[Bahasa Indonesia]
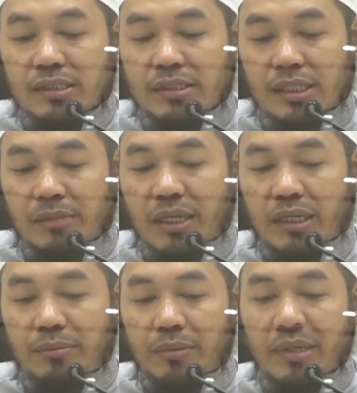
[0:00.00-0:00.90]
simak
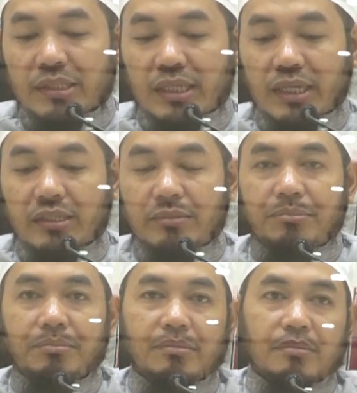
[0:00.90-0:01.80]
di pembahasan
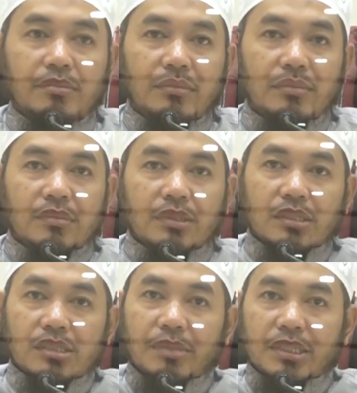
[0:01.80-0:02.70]

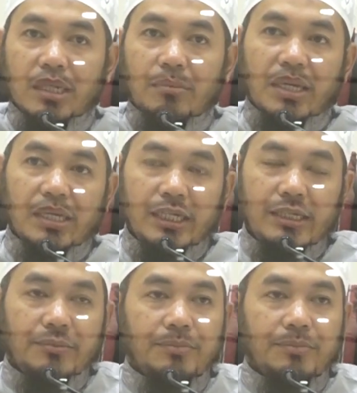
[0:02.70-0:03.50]
kesempatan pagi ini